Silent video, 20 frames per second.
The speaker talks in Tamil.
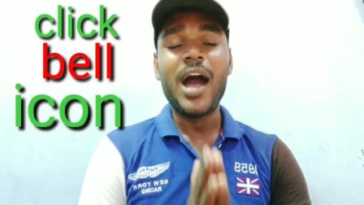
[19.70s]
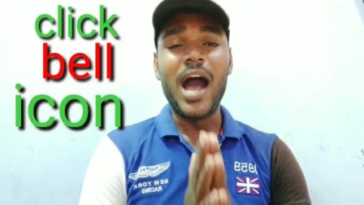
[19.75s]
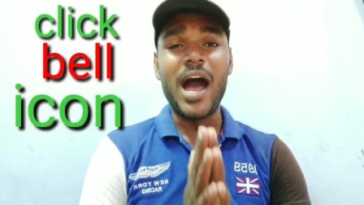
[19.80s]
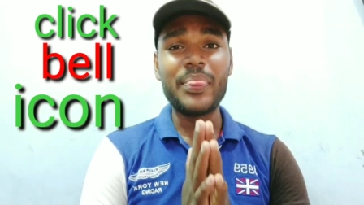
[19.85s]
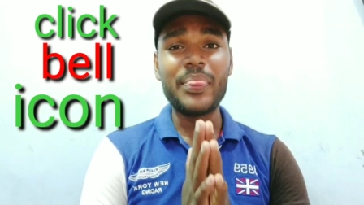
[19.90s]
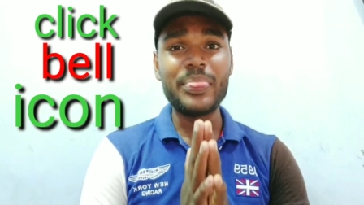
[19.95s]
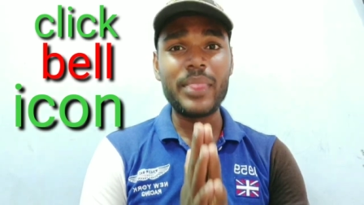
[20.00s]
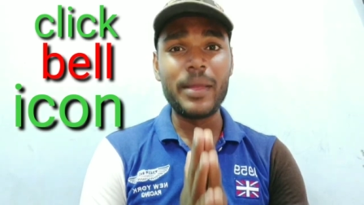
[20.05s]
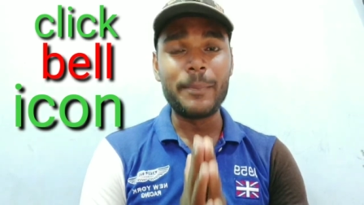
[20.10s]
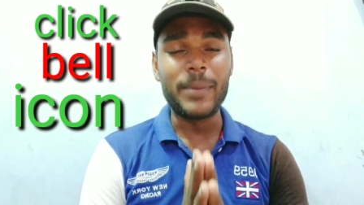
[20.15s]

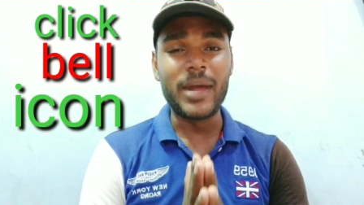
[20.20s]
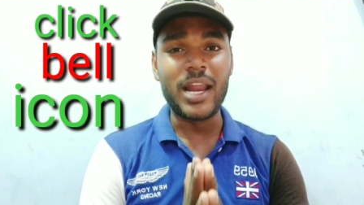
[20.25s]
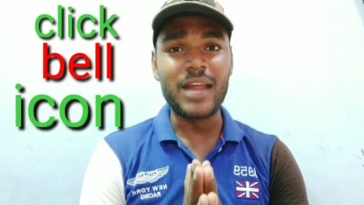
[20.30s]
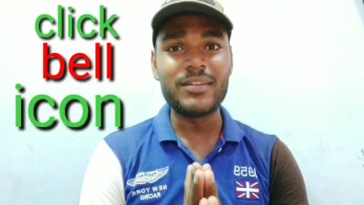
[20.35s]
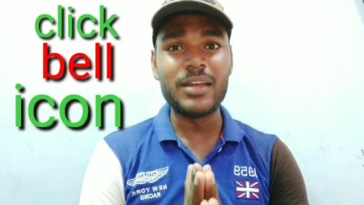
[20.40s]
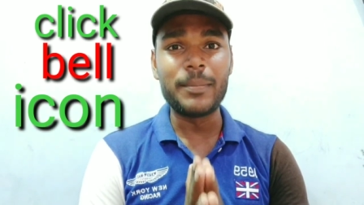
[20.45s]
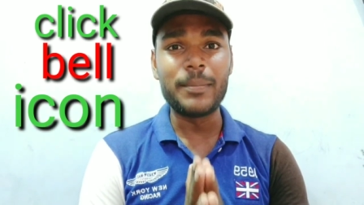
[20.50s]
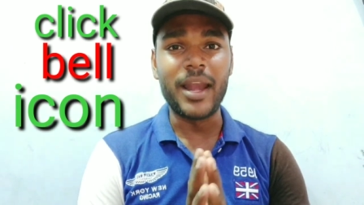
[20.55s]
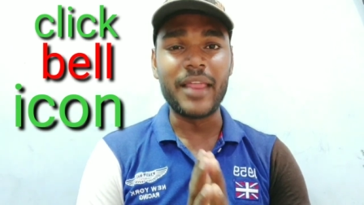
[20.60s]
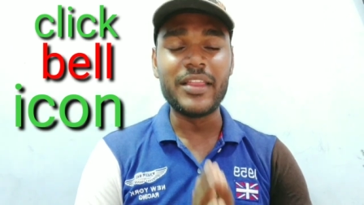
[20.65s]
அந்த
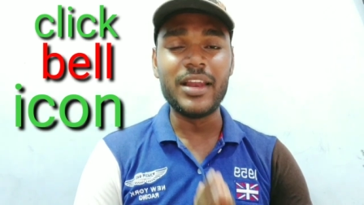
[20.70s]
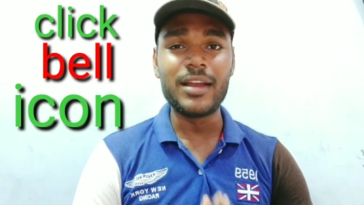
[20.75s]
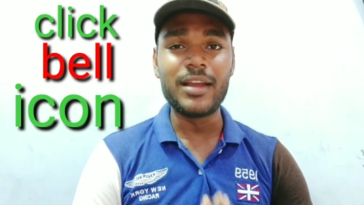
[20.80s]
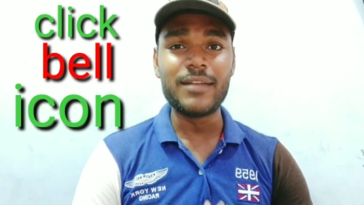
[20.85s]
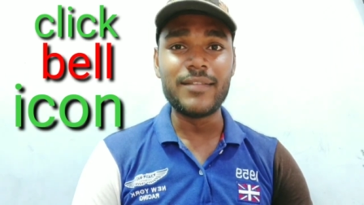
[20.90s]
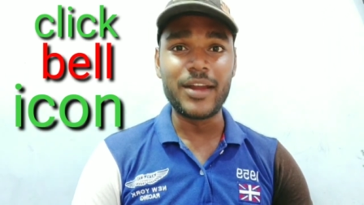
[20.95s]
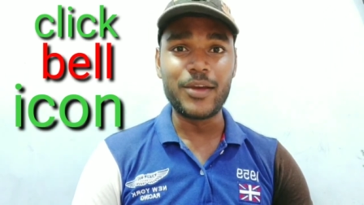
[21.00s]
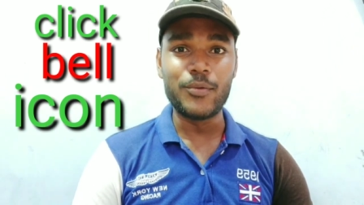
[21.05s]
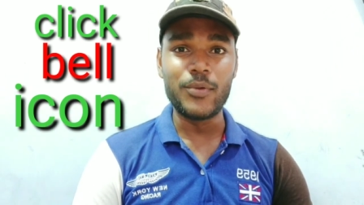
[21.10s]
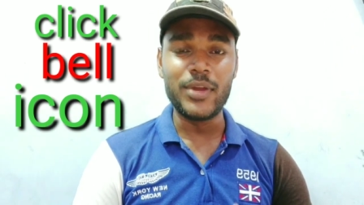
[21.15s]
பறவை
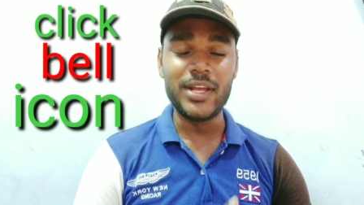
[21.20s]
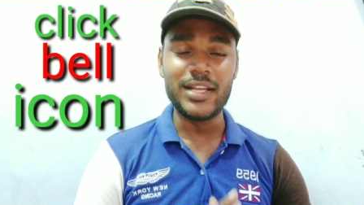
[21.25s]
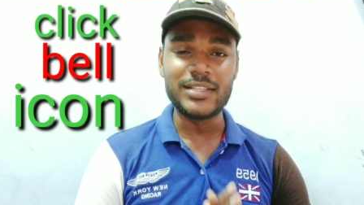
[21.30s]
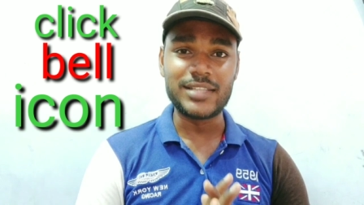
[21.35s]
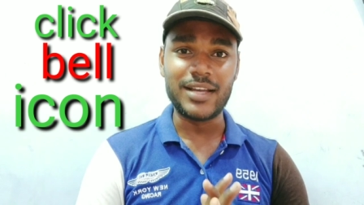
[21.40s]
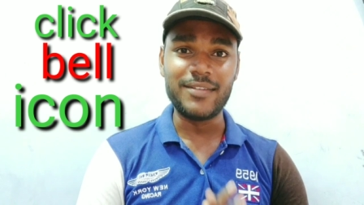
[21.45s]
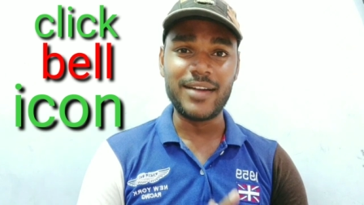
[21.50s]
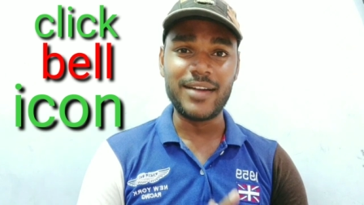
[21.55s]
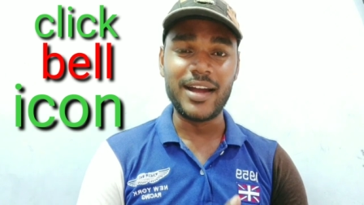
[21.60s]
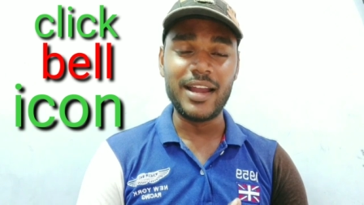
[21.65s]
மனிதனுக்கு விடக்கூடிய
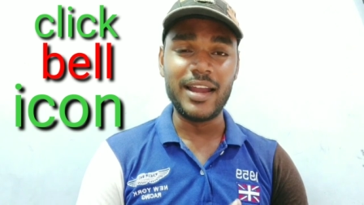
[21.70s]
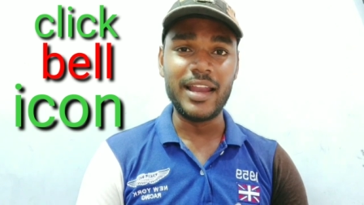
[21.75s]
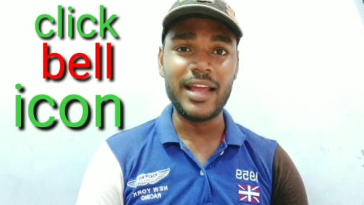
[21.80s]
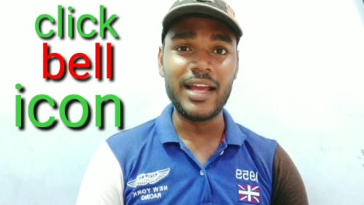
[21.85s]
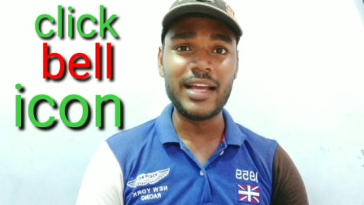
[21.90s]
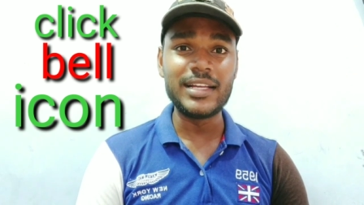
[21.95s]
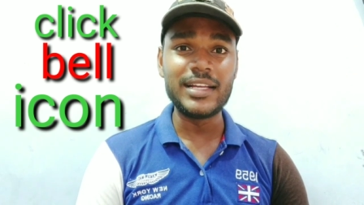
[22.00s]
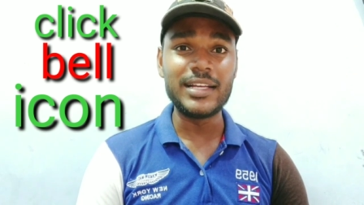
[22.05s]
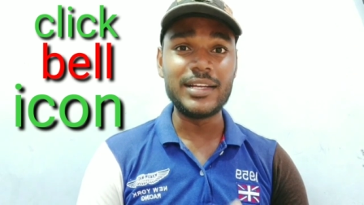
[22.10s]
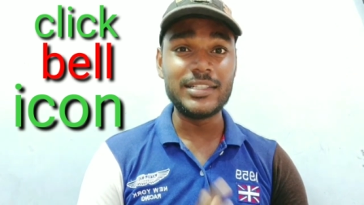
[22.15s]
சவாலில்
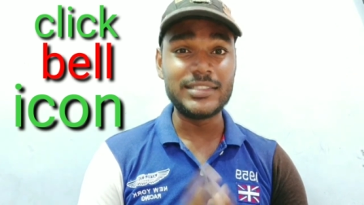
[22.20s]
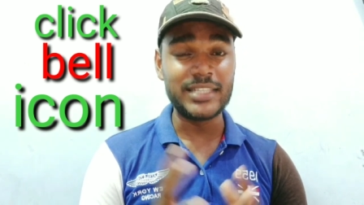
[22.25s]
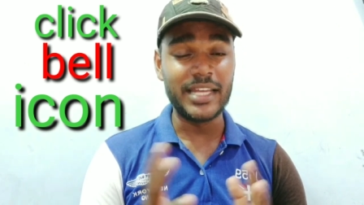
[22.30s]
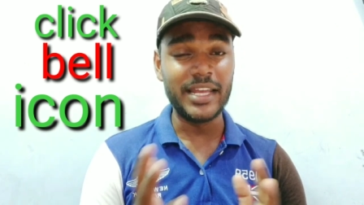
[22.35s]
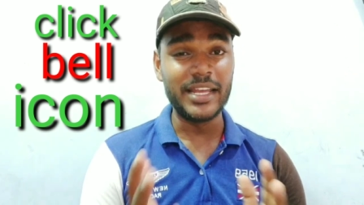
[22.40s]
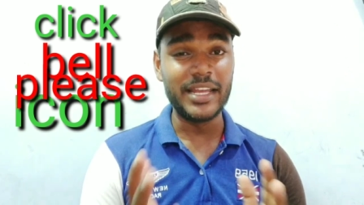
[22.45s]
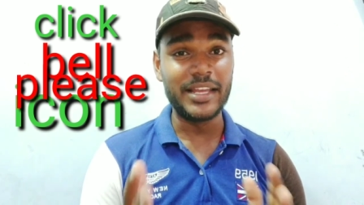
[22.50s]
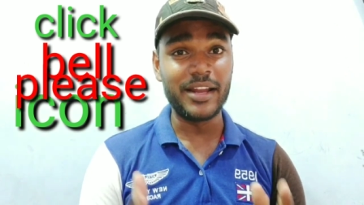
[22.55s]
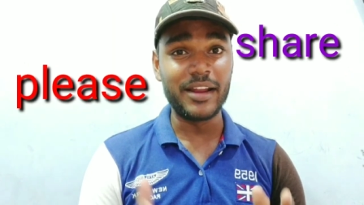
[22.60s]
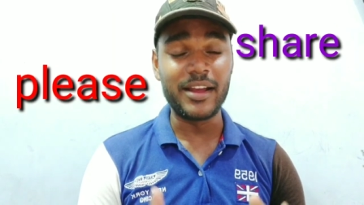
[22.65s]

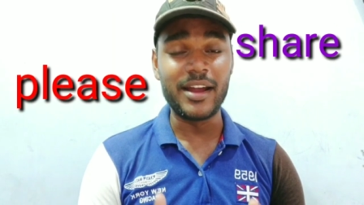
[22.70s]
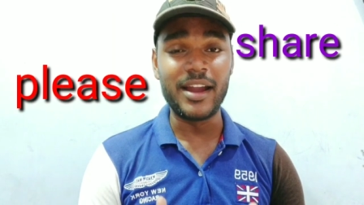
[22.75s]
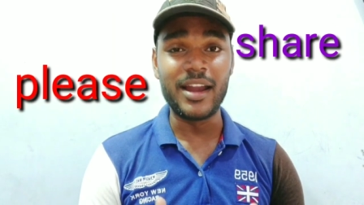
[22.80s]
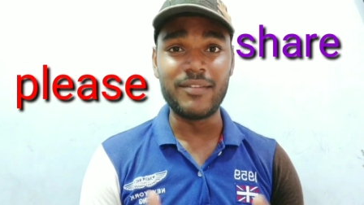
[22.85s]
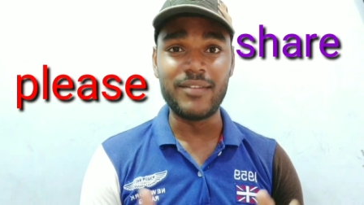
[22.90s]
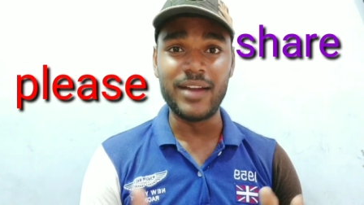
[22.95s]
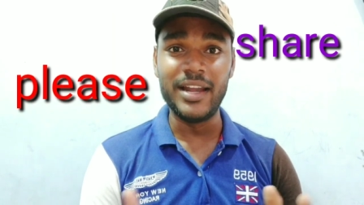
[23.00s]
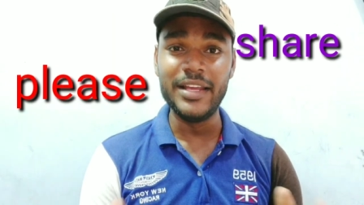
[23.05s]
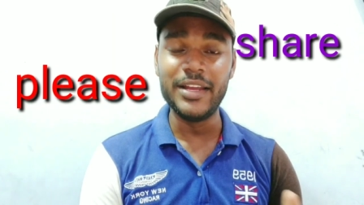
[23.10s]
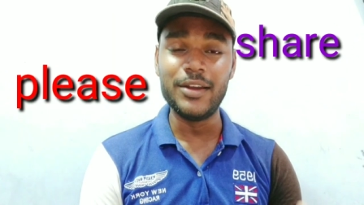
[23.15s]
ஜெயிக்கிறதுக்கான
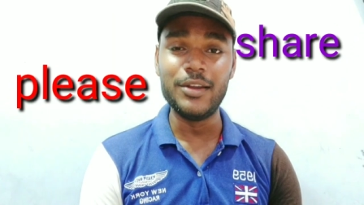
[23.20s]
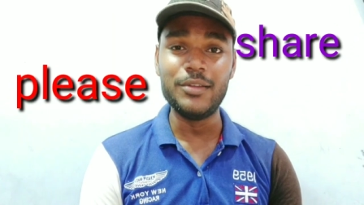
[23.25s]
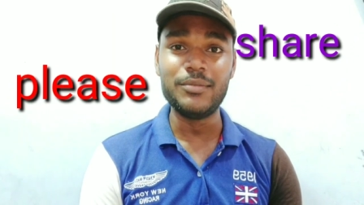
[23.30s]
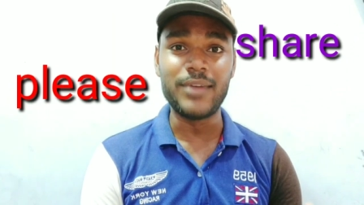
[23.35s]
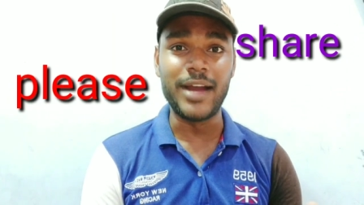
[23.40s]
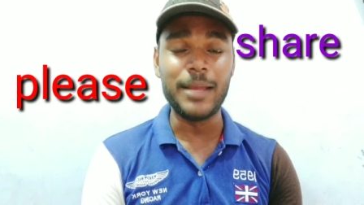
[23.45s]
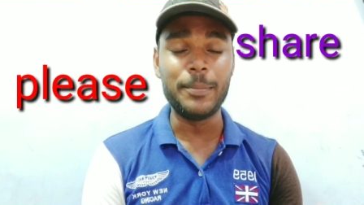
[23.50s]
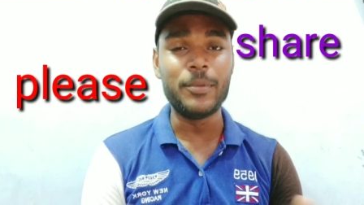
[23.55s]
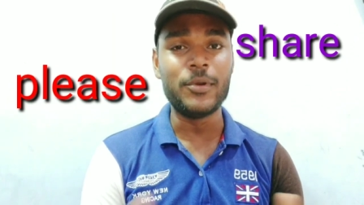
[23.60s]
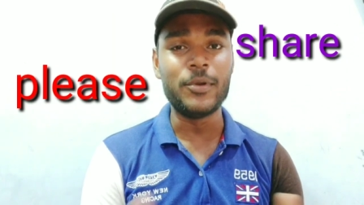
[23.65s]

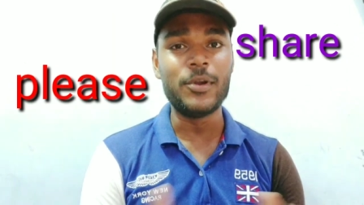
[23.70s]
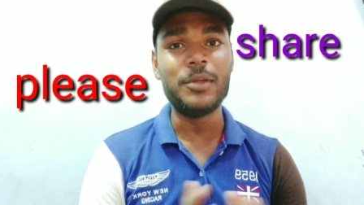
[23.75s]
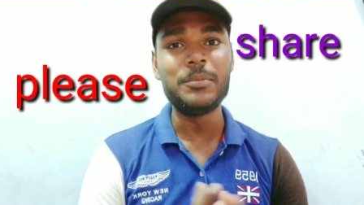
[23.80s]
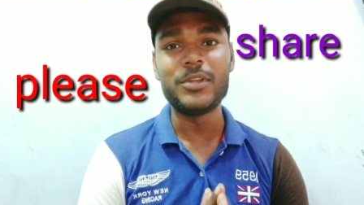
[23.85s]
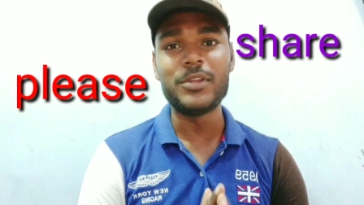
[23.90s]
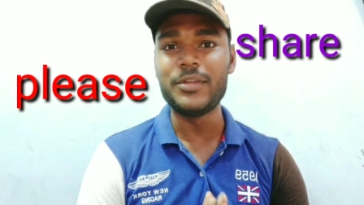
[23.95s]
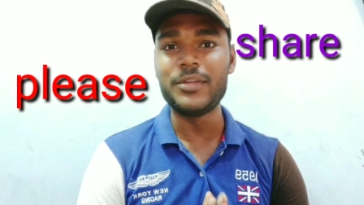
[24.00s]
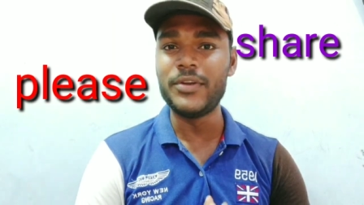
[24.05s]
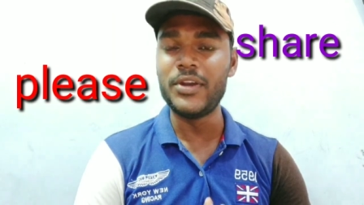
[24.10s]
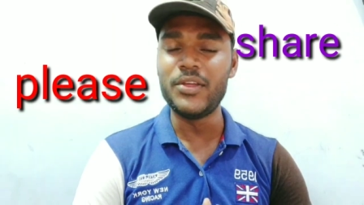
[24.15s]
வழிகளும்
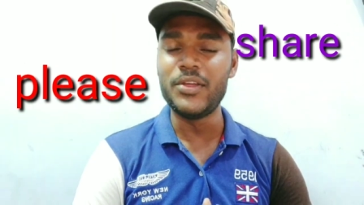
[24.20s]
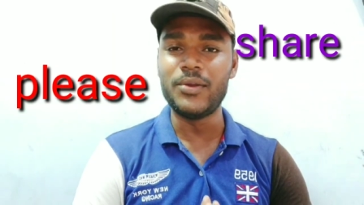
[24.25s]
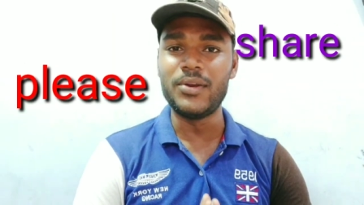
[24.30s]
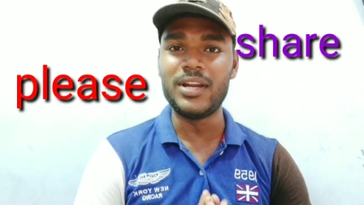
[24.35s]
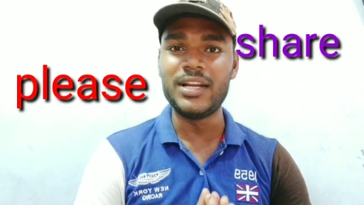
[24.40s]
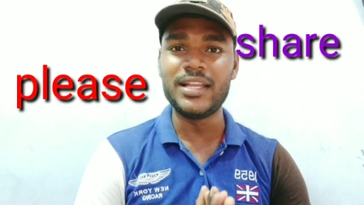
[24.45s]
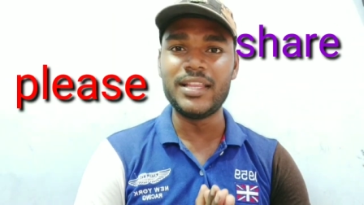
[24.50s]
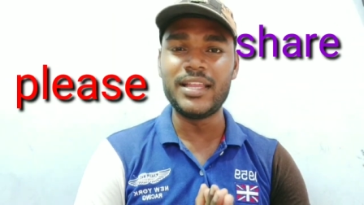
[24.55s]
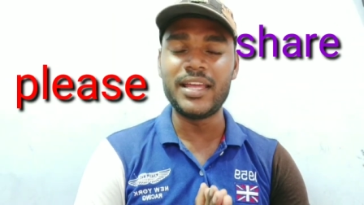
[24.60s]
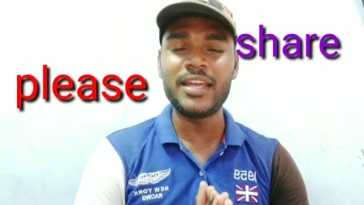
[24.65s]
வாய்ப்புகளும் இந்த
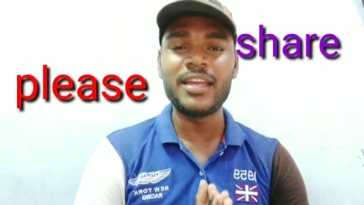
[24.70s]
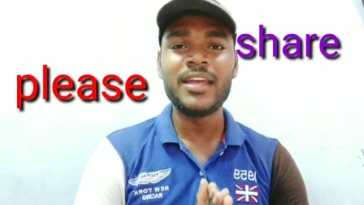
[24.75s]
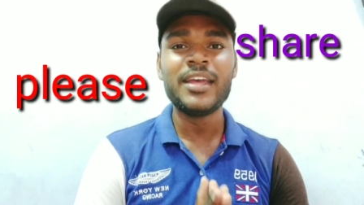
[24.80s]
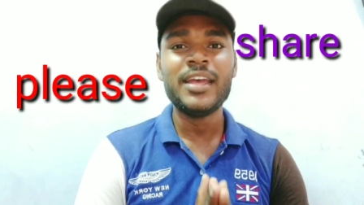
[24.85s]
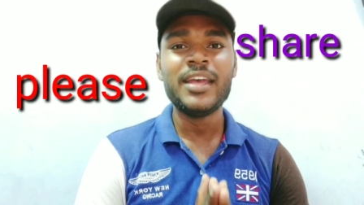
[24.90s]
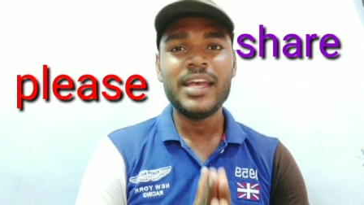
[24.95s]
வீடியோவில் இருக்குது